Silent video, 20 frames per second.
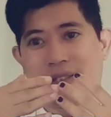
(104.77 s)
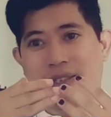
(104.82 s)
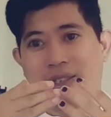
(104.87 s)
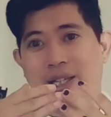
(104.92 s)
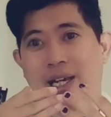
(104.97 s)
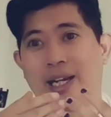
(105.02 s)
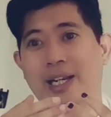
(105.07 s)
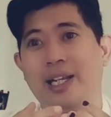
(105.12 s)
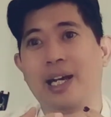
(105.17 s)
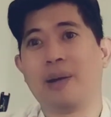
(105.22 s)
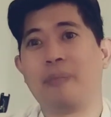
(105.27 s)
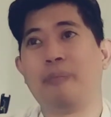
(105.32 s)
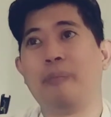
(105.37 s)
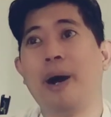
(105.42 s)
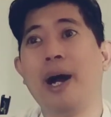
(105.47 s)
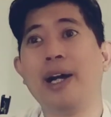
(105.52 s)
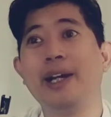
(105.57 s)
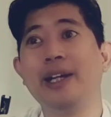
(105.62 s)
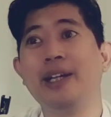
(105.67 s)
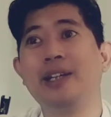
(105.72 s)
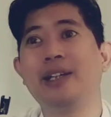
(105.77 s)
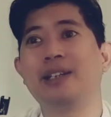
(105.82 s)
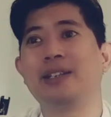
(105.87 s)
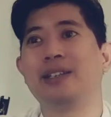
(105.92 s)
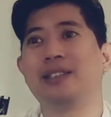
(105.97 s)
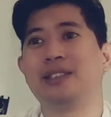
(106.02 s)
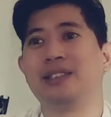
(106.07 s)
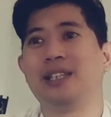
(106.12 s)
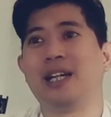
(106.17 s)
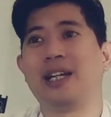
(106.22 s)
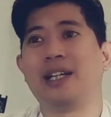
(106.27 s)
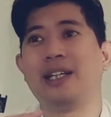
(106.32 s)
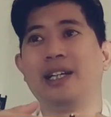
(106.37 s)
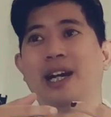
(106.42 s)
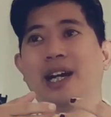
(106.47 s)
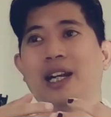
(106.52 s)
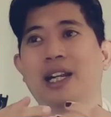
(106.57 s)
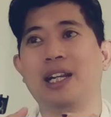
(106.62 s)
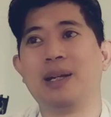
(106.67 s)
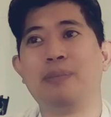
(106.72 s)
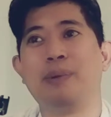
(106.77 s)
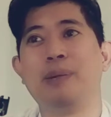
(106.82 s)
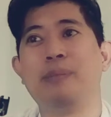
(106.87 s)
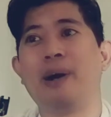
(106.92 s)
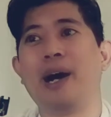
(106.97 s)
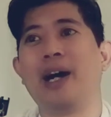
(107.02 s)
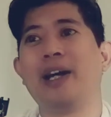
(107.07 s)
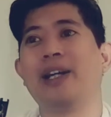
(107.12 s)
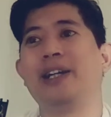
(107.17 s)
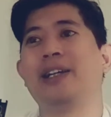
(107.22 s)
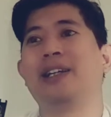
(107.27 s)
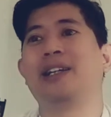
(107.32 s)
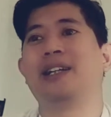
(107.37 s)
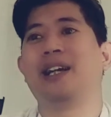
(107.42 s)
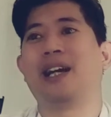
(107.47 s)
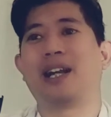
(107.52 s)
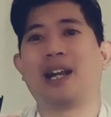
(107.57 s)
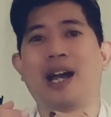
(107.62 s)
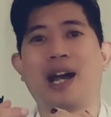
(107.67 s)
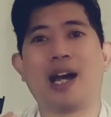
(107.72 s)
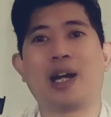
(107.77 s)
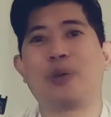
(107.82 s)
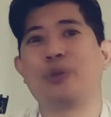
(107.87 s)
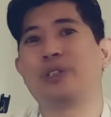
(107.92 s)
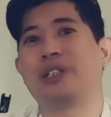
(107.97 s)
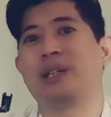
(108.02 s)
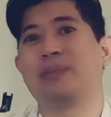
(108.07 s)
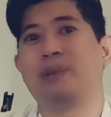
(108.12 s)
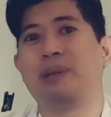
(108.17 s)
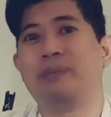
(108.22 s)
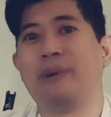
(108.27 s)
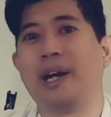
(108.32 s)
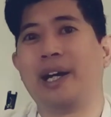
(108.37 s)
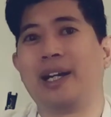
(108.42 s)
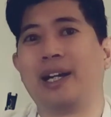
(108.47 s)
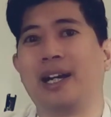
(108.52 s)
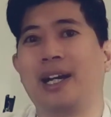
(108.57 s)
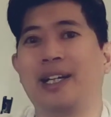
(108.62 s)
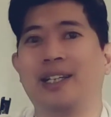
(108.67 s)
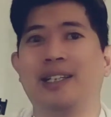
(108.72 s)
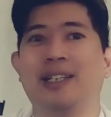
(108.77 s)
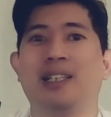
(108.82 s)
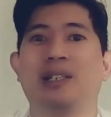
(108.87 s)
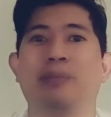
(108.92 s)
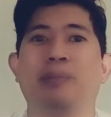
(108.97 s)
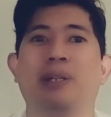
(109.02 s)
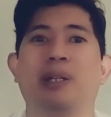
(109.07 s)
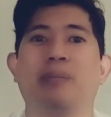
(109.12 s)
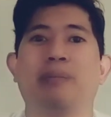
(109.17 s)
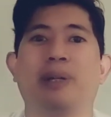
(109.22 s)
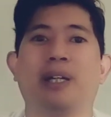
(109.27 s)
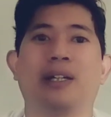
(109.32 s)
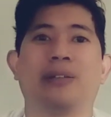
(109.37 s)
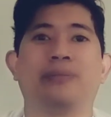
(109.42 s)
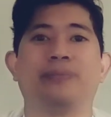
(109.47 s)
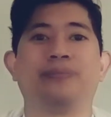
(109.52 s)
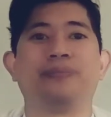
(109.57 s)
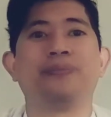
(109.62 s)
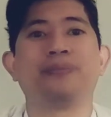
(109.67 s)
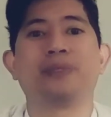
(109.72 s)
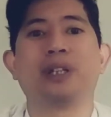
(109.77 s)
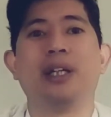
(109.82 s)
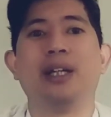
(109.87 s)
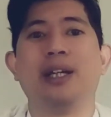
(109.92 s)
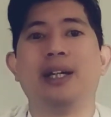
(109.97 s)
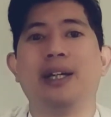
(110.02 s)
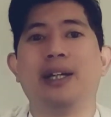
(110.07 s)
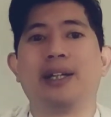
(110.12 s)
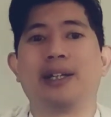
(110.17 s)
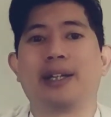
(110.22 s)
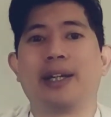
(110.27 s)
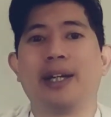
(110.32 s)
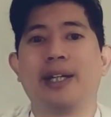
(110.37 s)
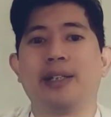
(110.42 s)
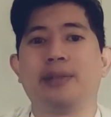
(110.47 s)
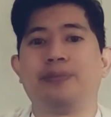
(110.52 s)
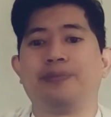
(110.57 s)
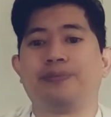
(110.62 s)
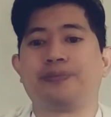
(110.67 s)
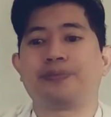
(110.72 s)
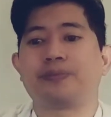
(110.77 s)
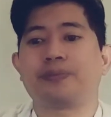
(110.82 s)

dari yang baik jadi yang lebih baik dan harus lebih baik lagi teman-teman. Oke,